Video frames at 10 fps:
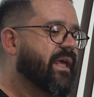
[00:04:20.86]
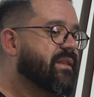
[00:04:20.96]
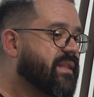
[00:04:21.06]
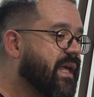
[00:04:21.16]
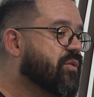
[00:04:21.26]

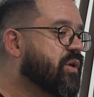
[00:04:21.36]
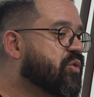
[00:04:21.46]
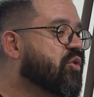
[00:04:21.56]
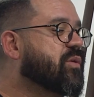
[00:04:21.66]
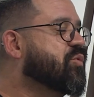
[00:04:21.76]
entendo que
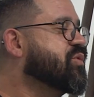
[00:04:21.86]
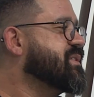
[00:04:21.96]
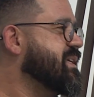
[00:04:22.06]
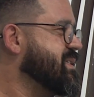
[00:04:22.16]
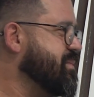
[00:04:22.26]
todo mundo
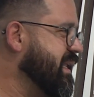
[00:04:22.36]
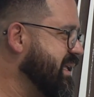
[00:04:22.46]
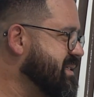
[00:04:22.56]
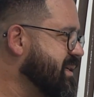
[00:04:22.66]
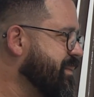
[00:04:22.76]

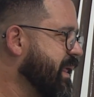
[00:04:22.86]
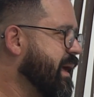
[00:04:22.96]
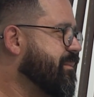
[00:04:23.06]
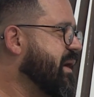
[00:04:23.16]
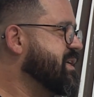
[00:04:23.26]
sensibiliza,
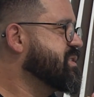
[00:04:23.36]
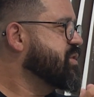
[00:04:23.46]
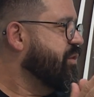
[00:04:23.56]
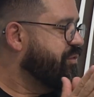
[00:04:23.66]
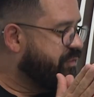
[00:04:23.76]
mas
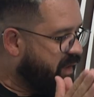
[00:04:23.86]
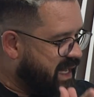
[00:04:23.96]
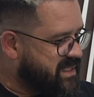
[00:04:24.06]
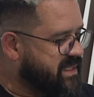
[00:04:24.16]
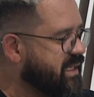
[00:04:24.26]
só
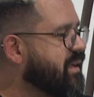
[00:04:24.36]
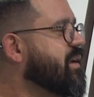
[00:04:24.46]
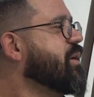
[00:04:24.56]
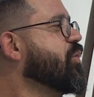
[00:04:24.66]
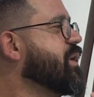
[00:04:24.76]
faça
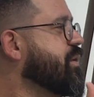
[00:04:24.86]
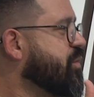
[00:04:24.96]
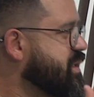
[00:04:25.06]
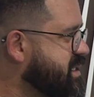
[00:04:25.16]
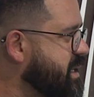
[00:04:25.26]
o que
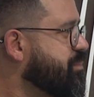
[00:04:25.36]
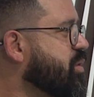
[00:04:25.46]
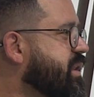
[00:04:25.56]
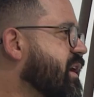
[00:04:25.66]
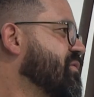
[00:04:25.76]
você
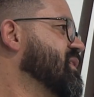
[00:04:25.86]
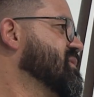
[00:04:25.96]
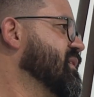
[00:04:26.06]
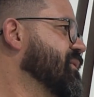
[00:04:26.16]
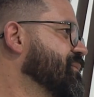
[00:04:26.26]
puder fazer.